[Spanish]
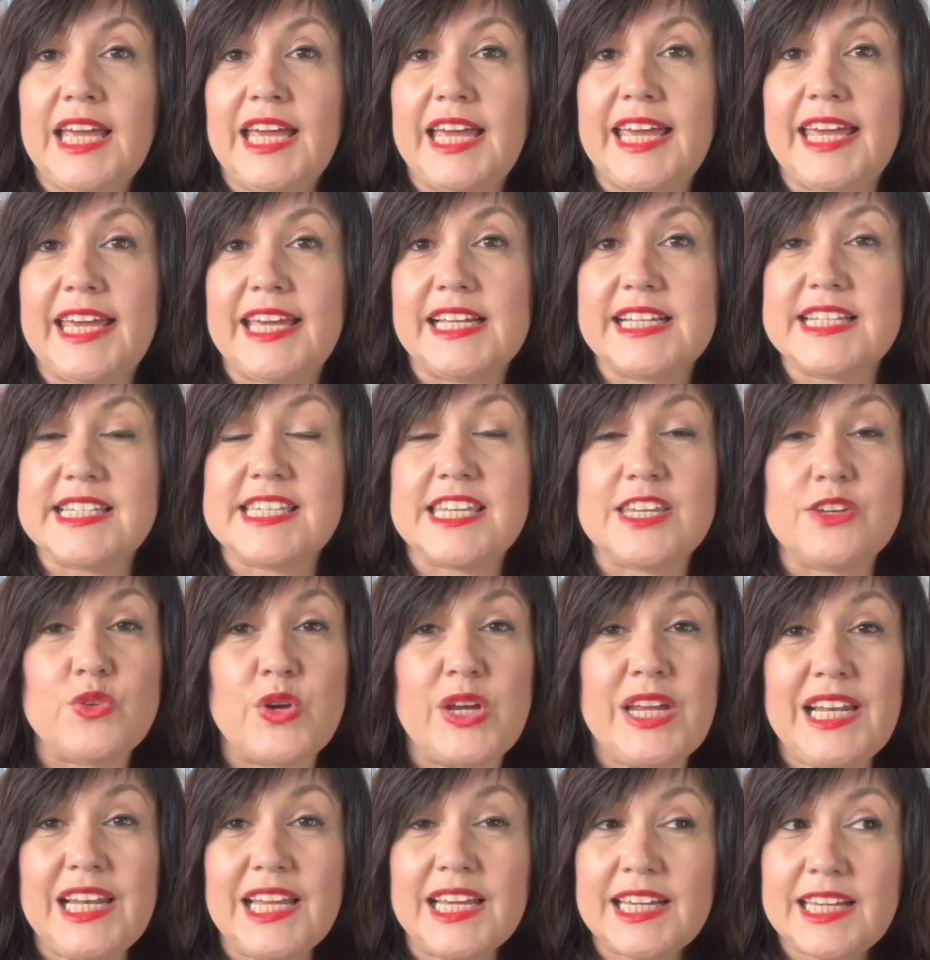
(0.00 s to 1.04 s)
Eh,
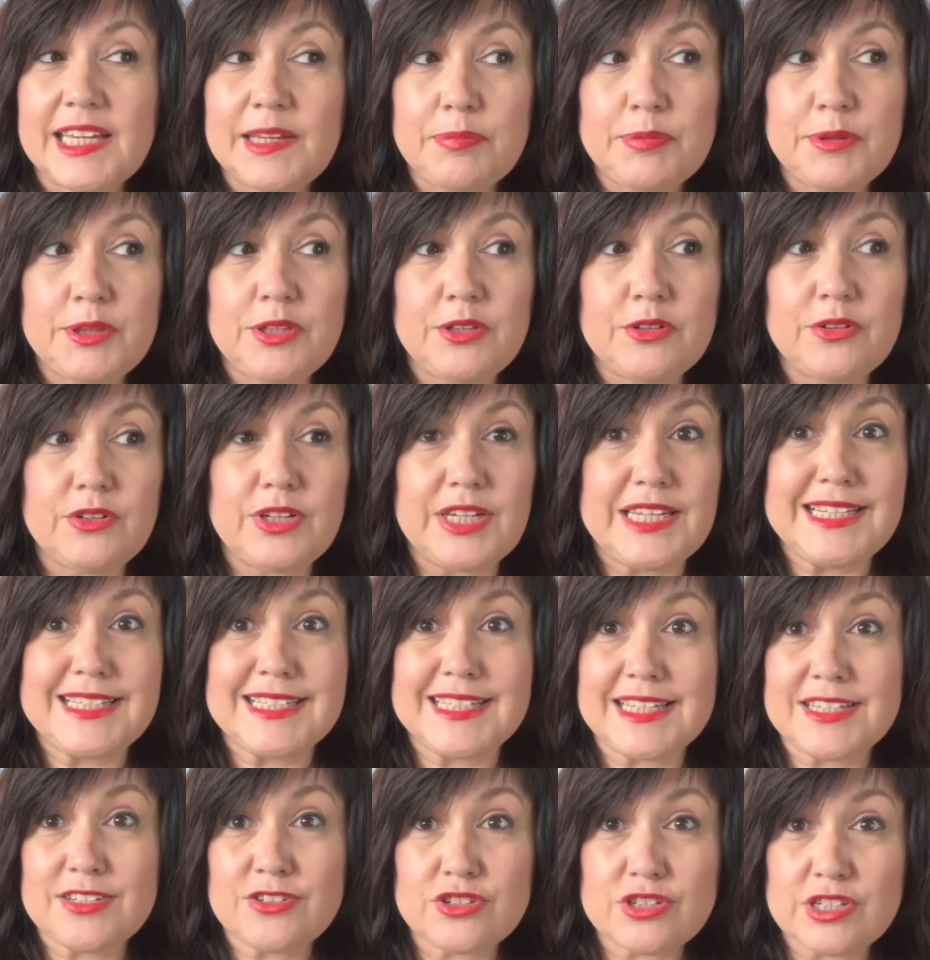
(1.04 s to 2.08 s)
Sinué el Egipcio es
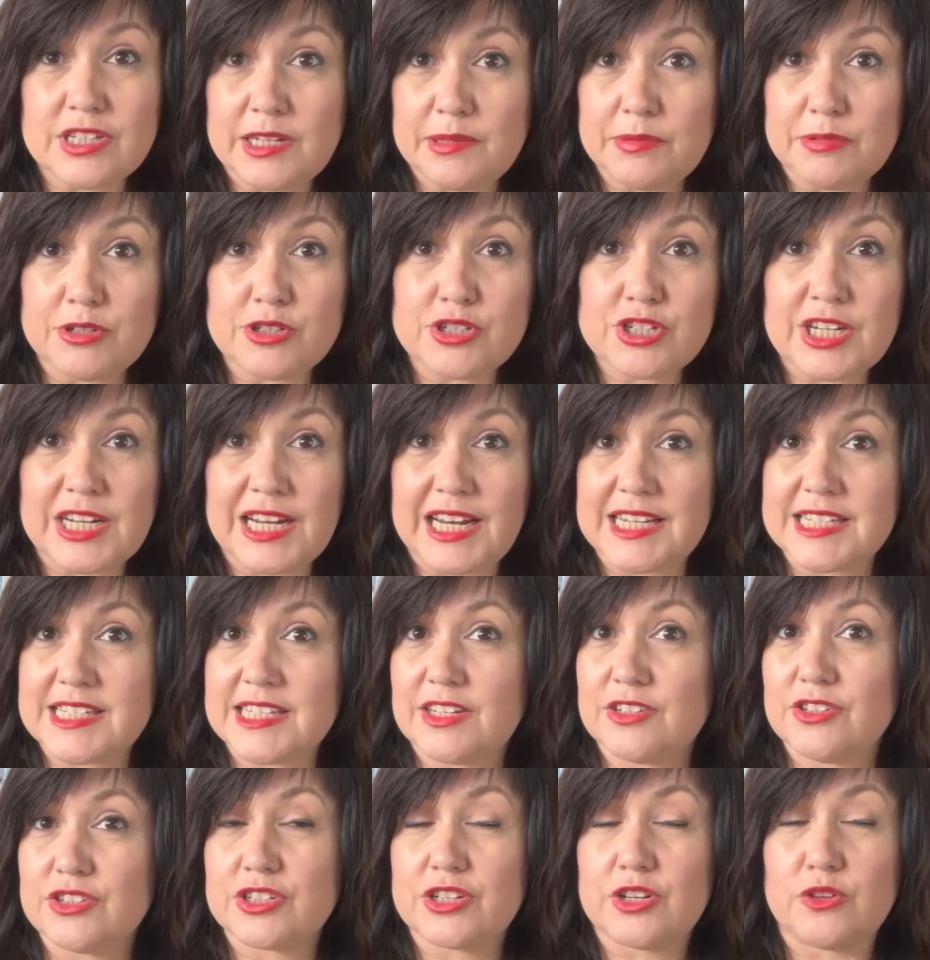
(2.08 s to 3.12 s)
de esos libros
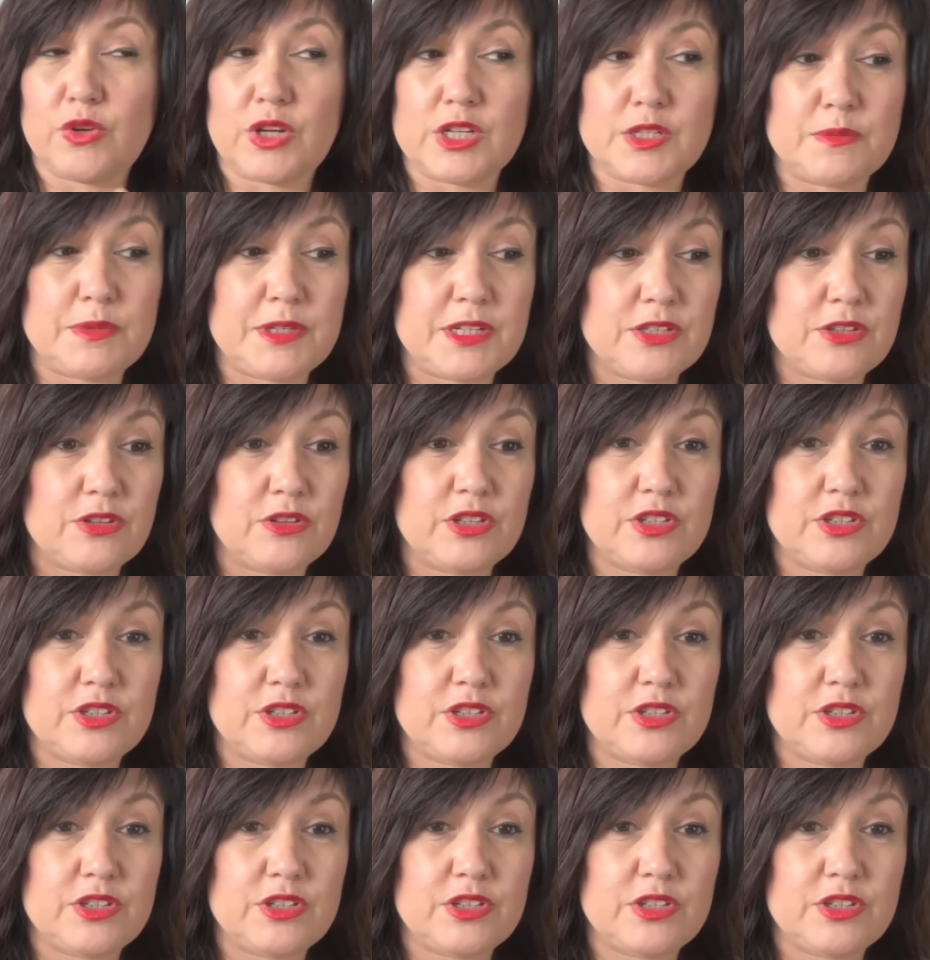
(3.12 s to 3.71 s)
clásicos que lo has visto,